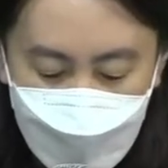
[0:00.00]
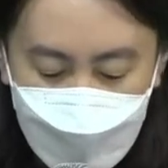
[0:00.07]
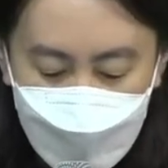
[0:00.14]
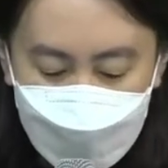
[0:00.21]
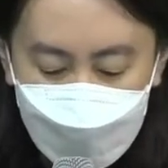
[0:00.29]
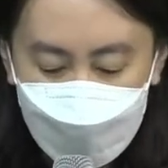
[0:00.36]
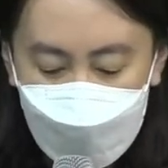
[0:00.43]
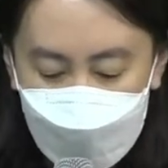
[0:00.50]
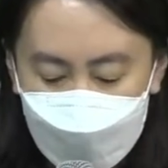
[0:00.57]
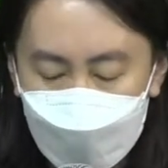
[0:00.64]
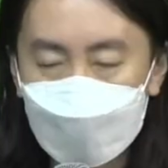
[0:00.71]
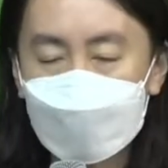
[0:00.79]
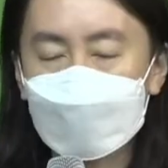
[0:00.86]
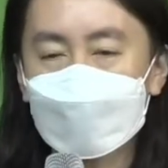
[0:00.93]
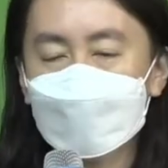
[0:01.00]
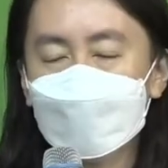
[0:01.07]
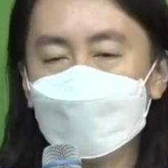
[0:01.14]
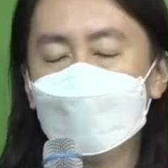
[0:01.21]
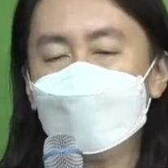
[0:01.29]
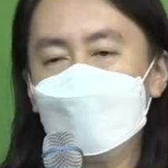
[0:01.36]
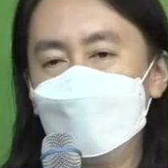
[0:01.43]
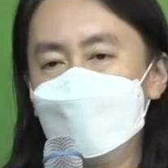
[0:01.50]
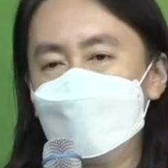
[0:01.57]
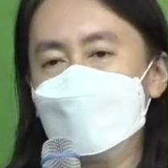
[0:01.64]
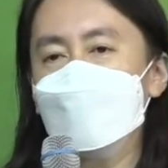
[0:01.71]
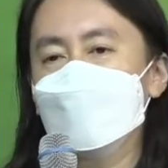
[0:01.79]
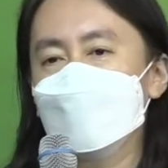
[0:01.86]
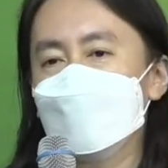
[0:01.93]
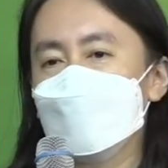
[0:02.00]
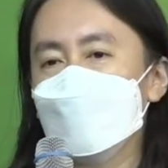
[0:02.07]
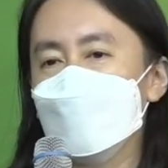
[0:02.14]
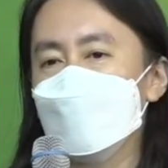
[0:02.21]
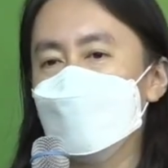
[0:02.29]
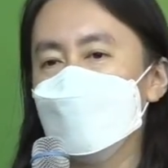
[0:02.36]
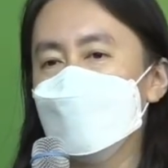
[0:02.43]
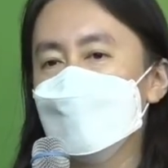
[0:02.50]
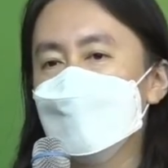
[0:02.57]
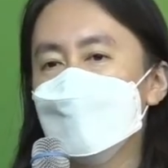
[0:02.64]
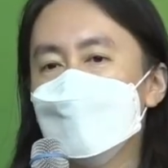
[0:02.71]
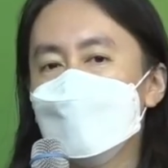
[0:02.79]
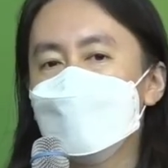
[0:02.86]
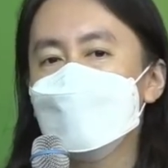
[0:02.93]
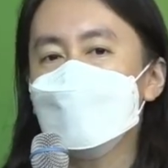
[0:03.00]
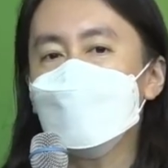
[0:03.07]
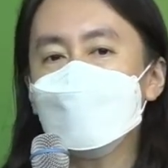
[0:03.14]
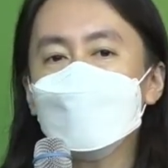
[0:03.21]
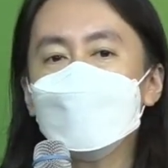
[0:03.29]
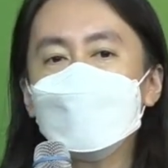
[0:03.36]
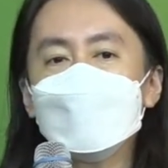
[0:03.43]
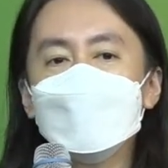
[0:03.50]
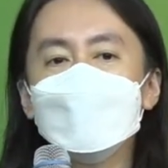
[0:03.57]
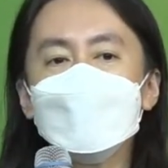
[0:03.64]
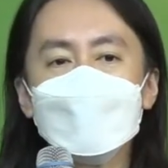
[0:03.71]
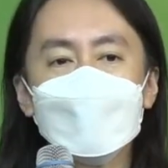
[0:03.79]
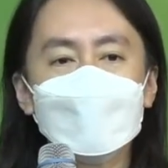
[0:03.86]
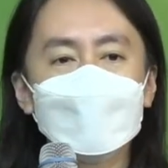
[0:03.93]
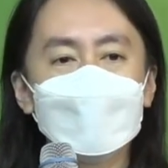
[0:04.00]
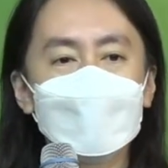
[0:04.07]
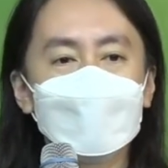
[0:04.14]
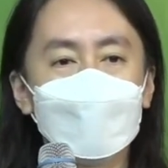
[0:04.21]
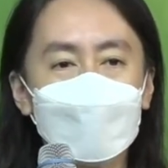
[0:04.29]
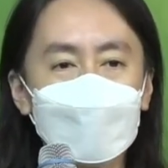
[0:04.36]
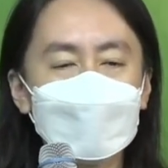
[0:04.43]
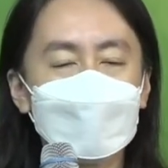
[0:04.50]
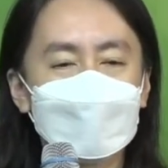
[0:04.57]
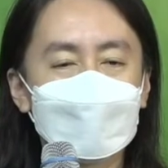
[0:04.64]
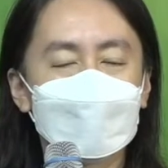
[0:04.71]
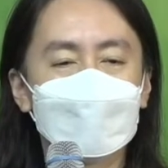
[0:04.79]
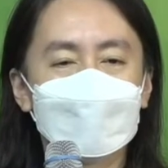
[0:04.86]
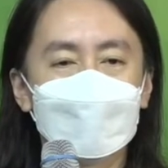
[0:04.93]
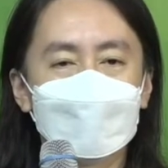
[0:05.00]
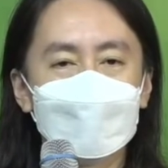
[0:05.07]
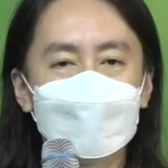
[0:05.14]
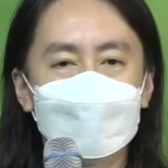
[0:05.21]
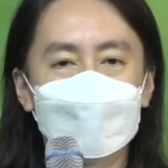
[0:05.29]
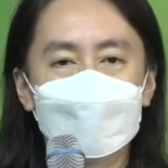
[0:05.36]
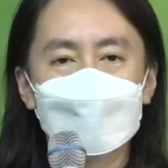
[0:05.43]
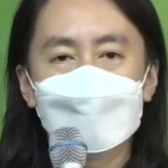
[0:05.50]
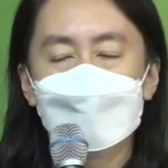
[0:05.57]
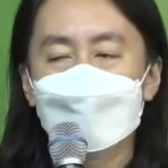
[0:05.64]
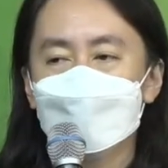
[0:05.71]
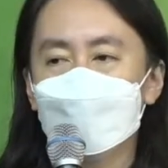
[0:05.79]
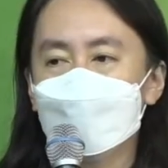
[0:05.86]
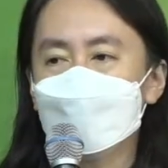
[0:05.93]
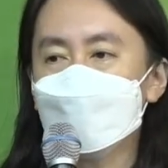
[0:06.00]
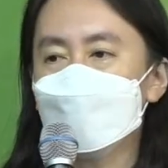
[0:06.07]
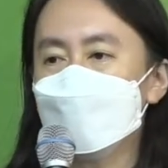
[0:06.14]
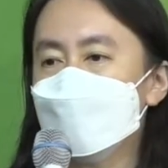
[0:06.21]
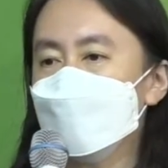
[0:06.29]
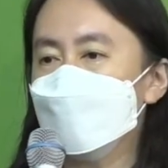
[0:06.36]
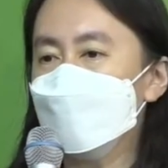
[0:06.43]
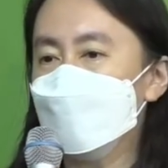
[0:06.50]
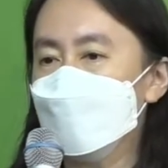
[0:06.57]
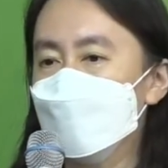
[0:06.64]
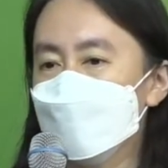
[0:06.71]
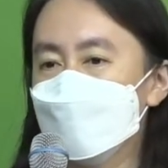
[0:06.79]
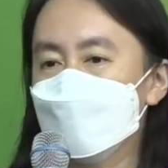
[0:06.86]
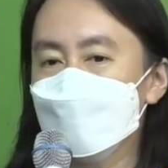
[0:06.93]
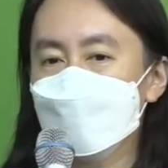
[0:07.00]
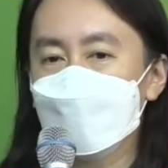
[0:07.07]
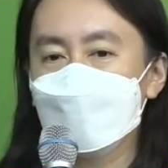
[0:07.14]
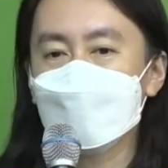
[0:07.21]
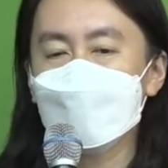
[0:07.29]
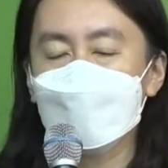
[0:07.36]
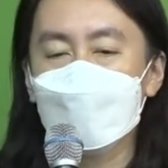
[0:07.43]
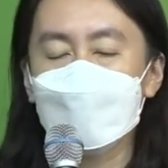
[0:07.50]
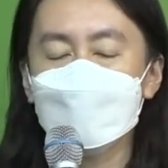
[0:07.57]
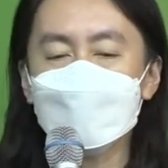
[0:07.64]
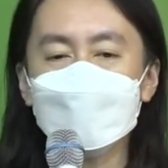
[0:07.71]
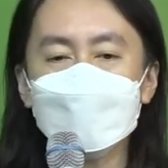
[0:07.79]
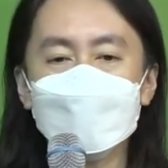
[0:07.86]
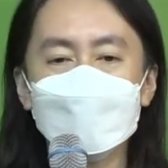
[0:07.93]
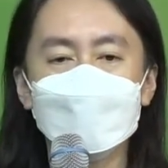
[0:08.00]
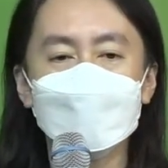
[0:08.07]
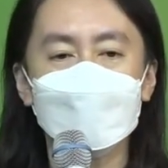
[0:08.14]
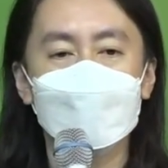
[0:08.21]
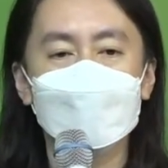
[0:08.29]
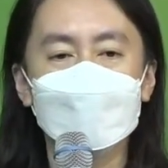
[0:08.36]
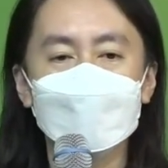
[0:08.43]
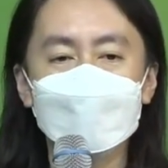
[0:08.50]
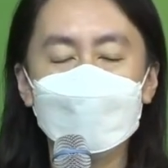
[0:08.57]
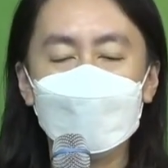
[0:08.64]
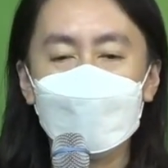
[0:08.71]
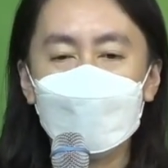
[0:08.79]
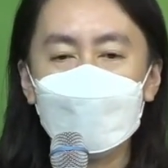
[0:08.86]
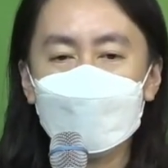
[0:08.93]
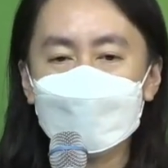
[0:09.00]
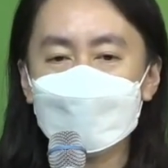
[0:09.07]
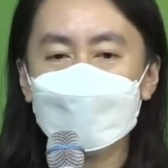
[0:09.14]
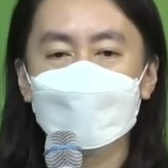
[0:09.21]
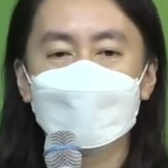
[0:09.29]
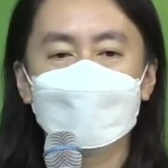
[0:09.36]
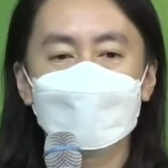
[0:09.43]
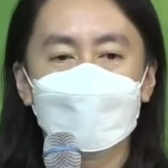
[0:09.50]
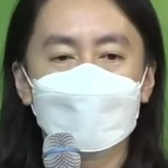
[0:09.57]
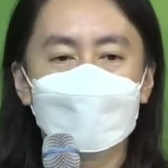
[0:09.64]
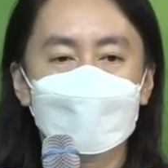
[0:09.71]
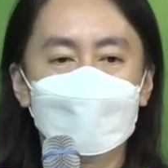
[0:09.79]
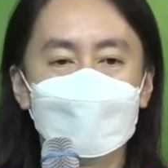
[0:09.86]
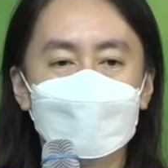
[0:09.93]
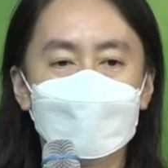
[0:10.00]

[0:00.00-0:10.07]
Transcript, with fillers: 저 강력하게 성령이 임재하니까 그 성령의 임재 후에 뭐가 나타나냐면 성령님이 임하시고 나니 예수님 얘기를 하지 않을 수 없는 거예요.